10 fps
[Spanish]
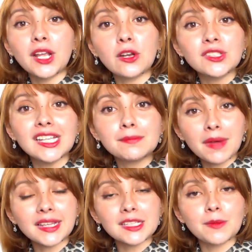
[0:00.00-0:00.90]
porque los días
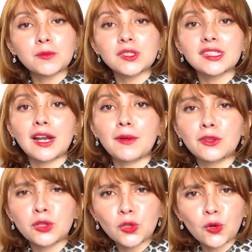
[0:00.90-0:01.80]
martes vamos a estar
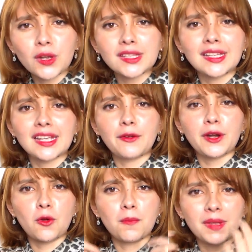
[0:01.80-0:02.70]
hablando de todo lo que tiene que
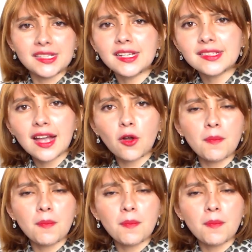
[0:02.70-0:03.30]
ver con belleza,